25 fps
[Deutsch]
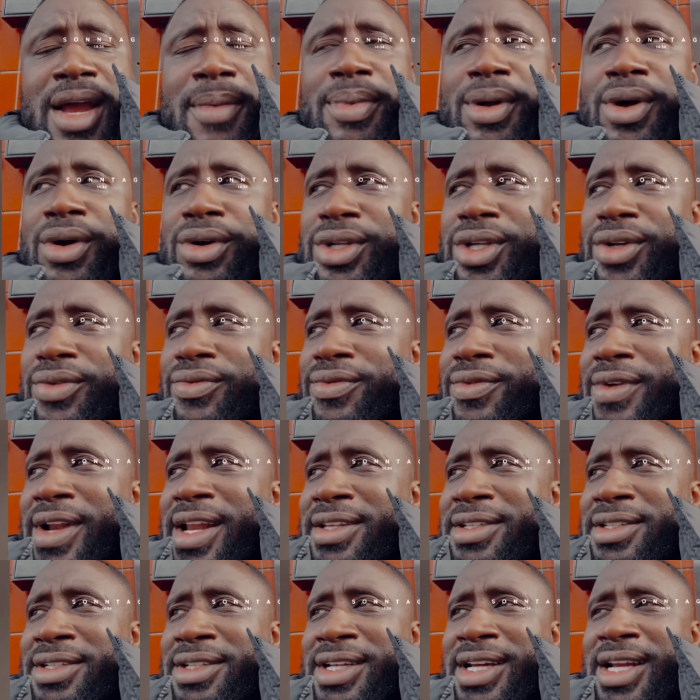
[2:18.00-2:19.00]
die er brauchte,
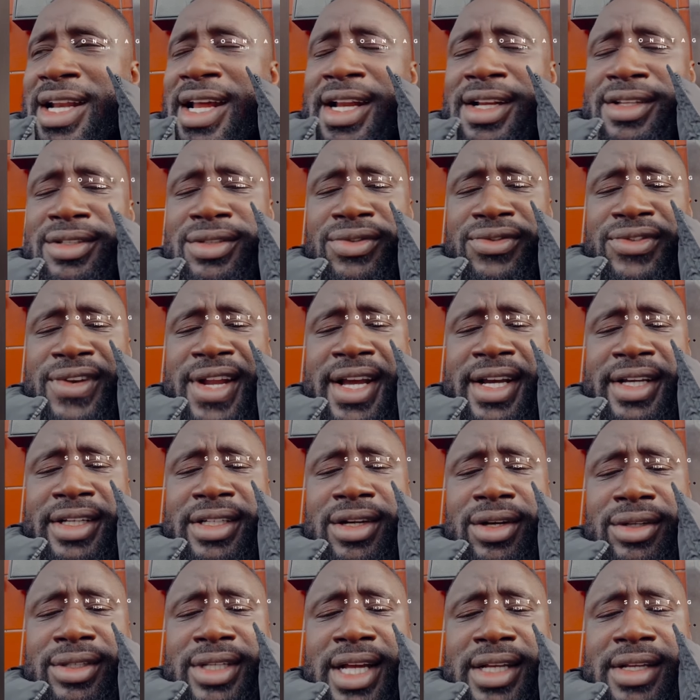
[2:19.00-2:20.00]
weil er sich nicht alleine zu Flair
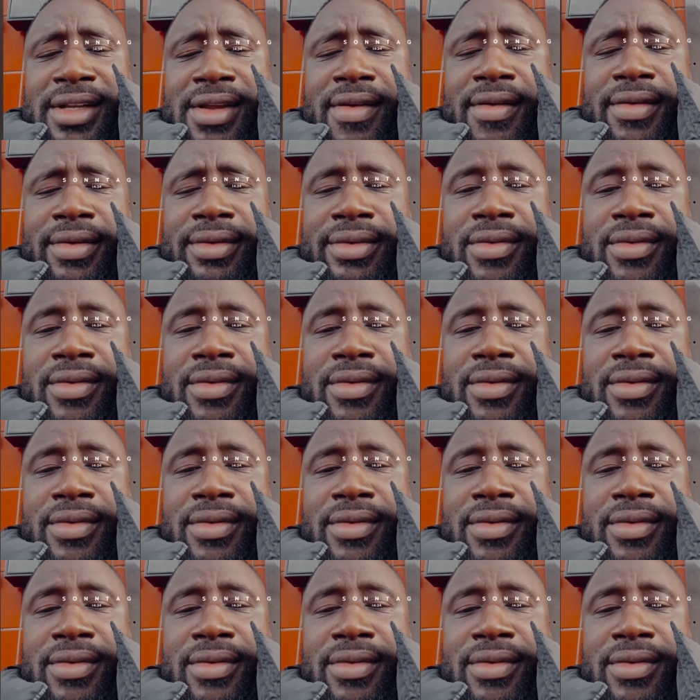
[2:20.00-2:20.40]
getraut hat.